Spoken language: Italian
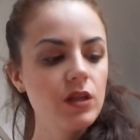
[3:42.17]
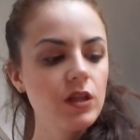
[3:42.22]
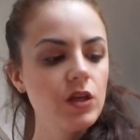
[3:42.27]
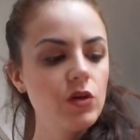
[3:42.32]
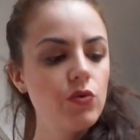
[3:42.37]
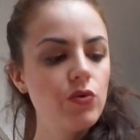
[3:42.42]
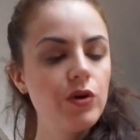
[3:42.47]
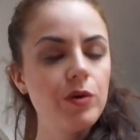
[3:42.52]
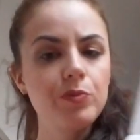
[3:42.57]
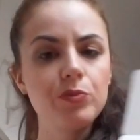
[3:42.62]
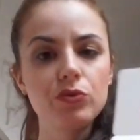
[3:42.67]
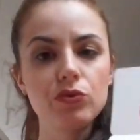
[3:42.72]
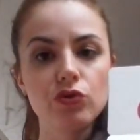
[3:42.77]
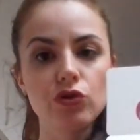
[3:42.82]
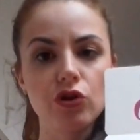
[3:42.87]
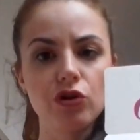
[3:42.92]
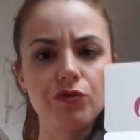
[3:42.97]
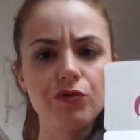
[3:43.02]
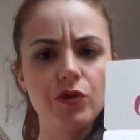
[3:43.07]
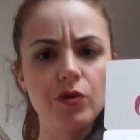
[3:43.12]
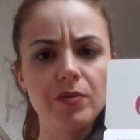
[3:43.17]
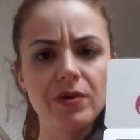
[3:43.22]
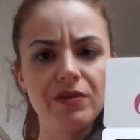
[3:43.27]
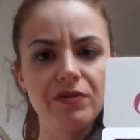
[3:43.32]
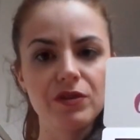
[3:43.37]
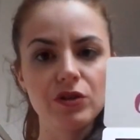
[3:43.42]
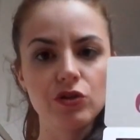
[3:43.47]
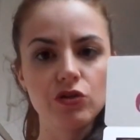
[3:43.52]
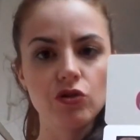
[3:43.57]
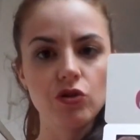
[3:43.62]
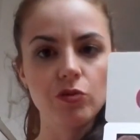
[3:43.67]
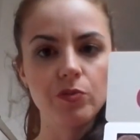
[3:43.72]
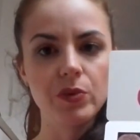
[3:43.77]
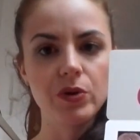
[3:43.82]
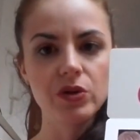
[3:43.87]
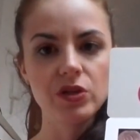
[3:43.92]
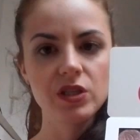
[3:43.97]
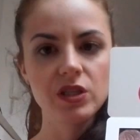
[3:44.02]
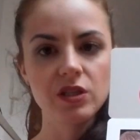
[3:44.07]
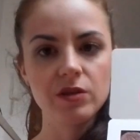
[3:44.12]
di cui appunto non vi ho mai fatto il
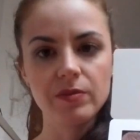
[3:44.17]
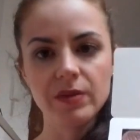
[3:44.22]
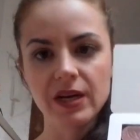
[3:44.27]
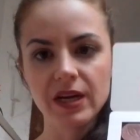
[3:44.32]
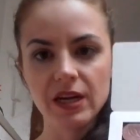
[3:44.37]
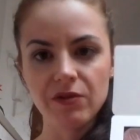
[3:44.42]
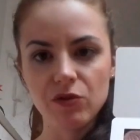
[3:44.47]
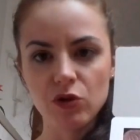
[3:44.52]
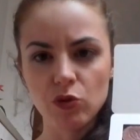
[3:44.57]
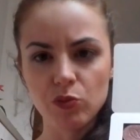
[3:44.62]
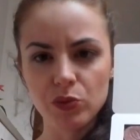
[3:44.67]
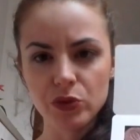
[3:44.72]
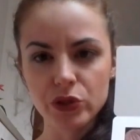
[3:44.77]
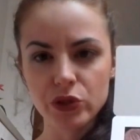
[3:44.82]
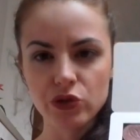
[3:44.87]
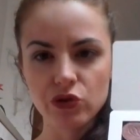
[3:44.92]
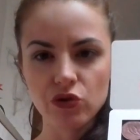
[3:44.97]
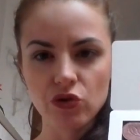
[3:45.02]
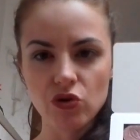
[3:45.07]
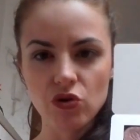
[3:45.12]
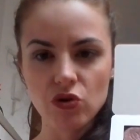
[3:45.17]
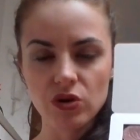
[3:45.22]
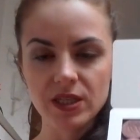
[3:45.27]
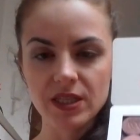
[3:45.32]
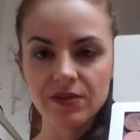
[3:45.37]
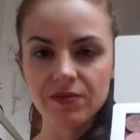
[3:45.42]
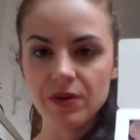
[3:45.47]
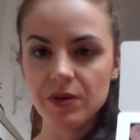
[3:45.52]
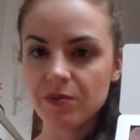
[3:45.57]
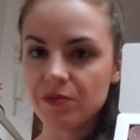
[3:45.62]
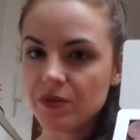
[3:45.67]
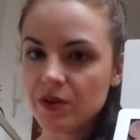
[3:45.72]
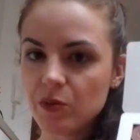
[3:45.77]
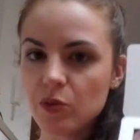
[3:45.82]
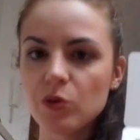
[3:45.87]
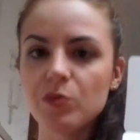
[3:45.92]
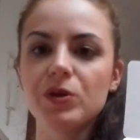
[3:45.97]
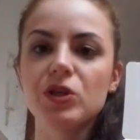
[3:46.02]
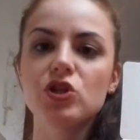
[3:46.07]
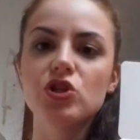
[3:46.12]
post, magari ve lo posso, se vi, vi,
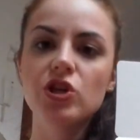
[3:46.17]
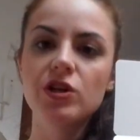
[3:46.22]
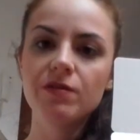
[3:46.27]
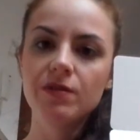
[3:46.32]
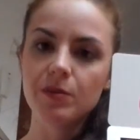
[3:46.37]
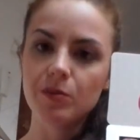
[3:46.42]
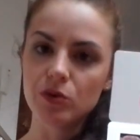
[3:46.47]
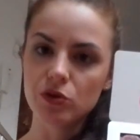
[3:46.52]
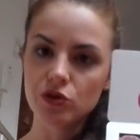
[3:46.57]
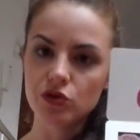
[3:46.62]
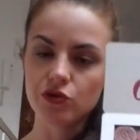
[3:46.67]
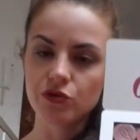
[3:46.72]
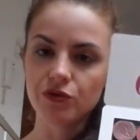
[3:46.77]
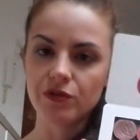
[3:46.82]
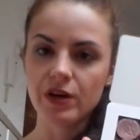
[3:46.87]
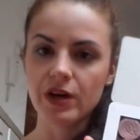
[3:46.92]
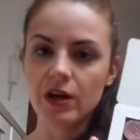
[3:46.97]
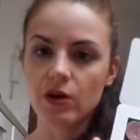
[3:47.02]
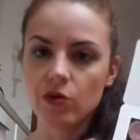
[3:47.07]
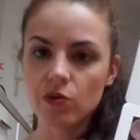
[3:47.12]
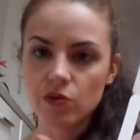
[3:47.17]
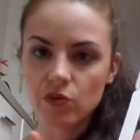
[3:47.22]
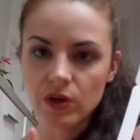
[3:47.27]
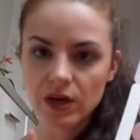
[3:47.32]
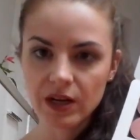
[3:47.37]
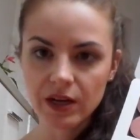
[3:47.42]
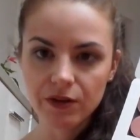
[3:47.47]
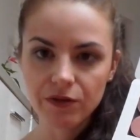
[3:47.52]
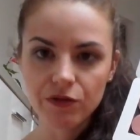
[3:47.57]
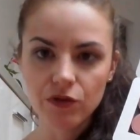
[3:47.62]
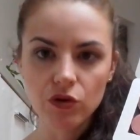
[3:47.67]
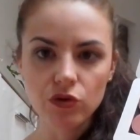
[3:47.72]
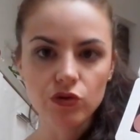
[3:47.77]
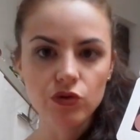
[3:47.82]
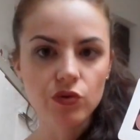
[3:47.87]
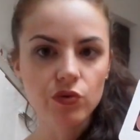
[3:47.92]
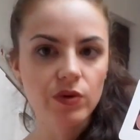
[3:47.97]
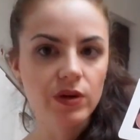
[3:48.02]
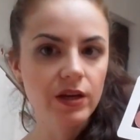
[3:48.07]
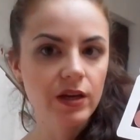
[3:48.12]
può piacere vi posso fare qualche
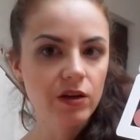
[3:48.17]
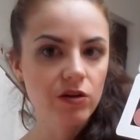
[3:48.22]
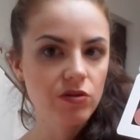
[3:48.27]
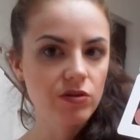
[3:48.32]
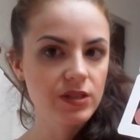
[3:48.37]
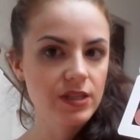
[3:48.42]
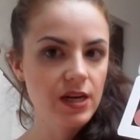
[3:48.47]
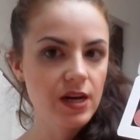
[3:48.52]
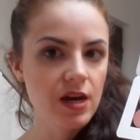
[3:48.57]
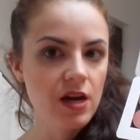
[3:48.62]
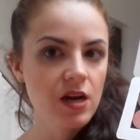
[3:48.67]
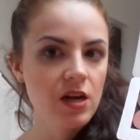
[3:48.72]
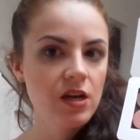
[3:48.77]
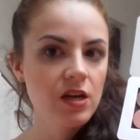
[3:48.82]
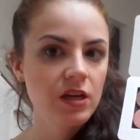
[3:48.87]
foto, qualche cosa